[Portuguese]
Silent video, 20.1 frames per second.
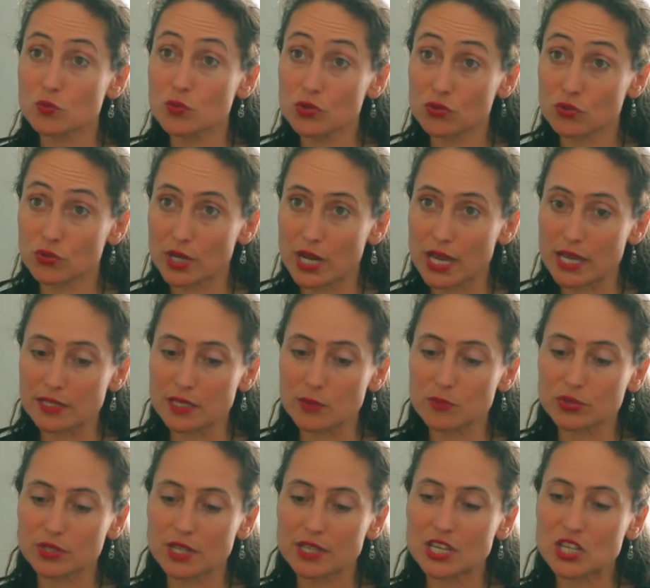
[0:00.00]
muito grande. E,
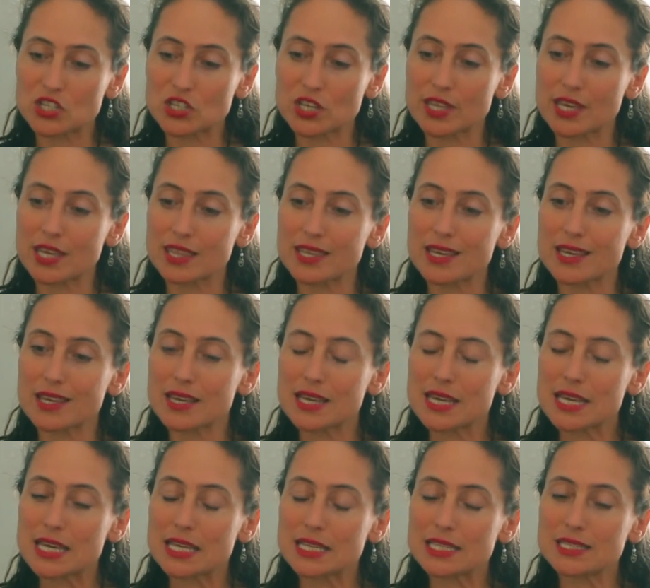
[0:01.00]
portanto, esta ideia
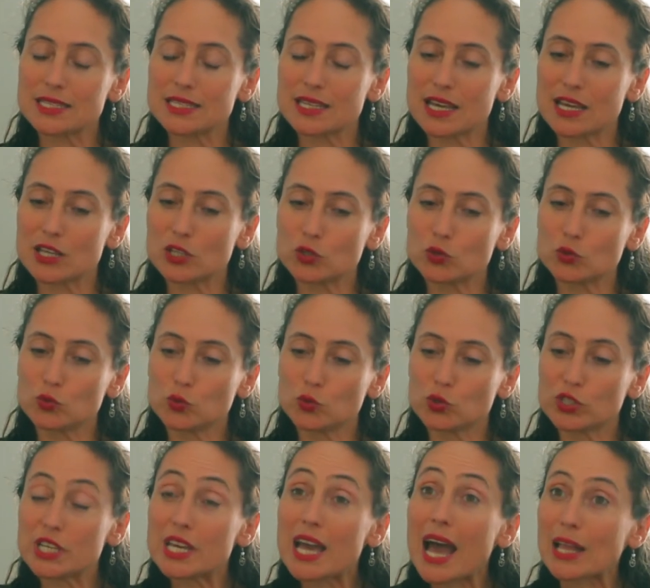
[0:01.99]
da, do
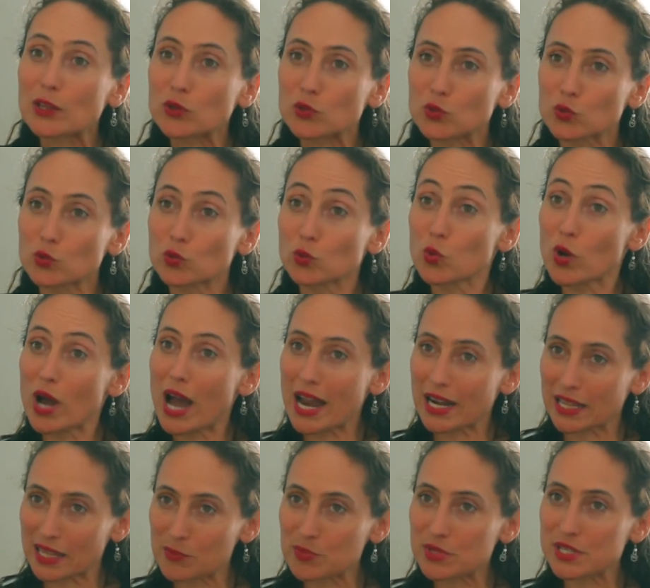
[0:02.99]
teatro, do
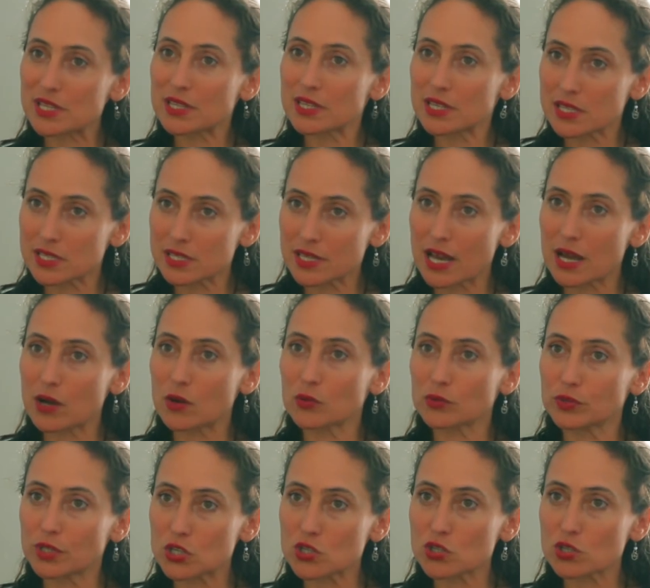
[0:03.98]
lugar da
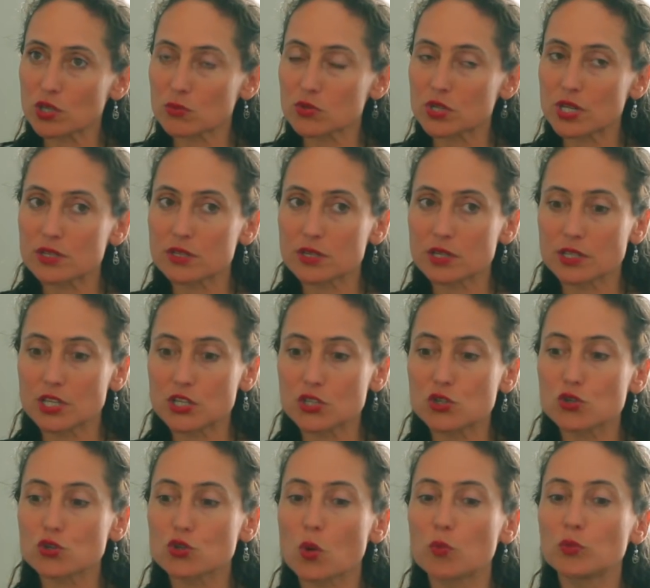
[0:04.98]
apresentação destes objetos
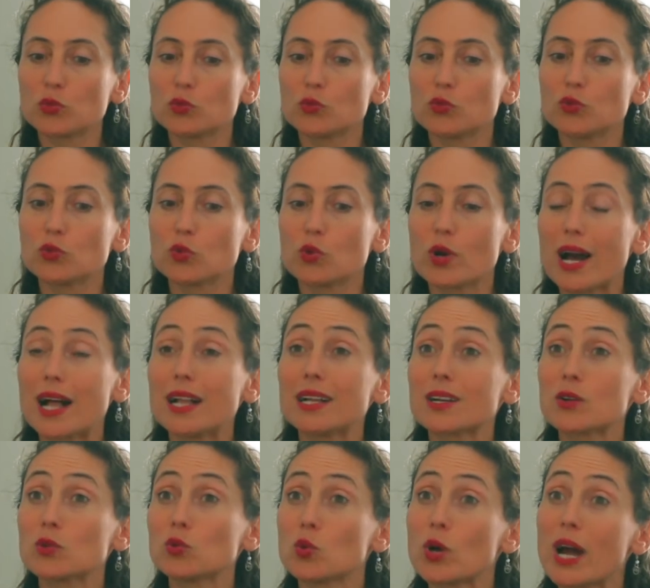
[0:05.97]
artísticos como um
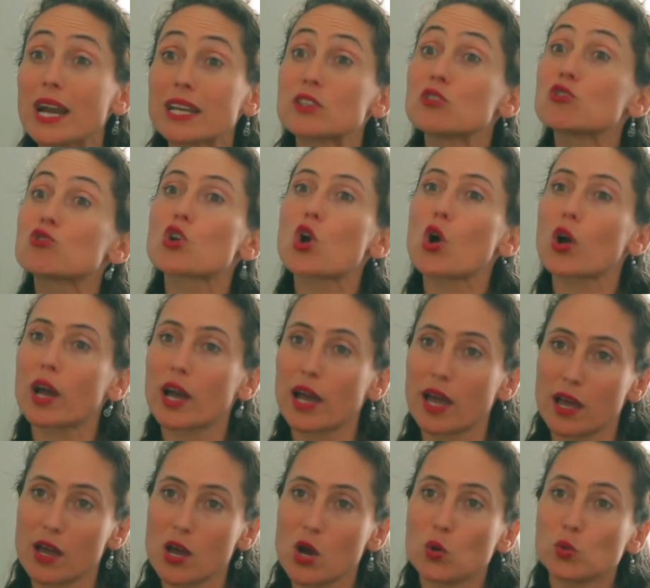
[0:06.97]
lugar, um lugar de
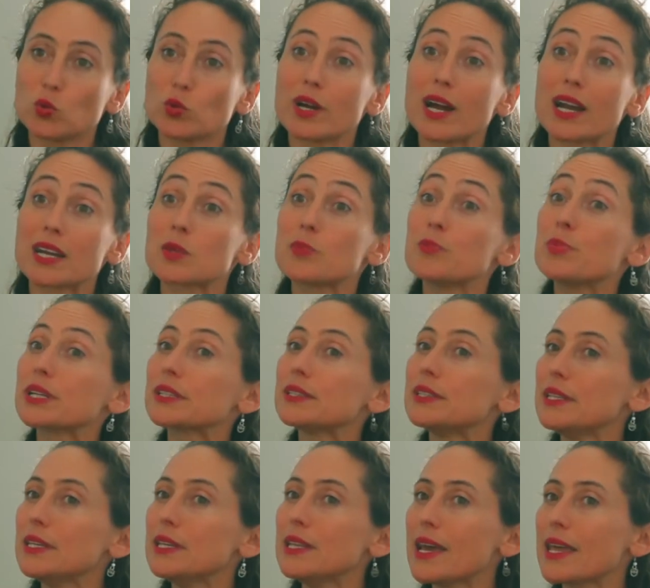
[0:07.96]
troca, um lugar de
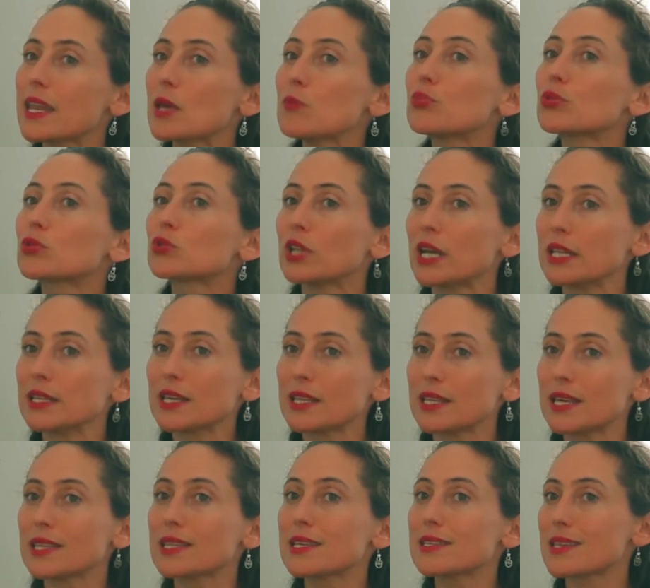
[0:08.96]
partilha, era importante. A
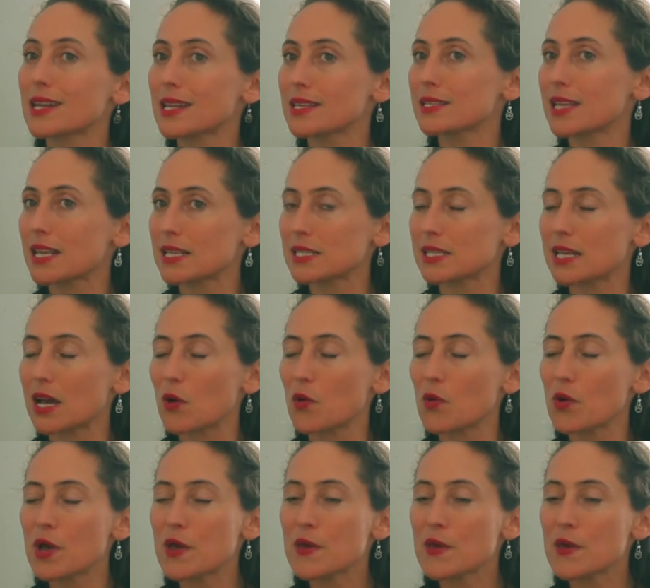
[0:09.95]
ideia da transação.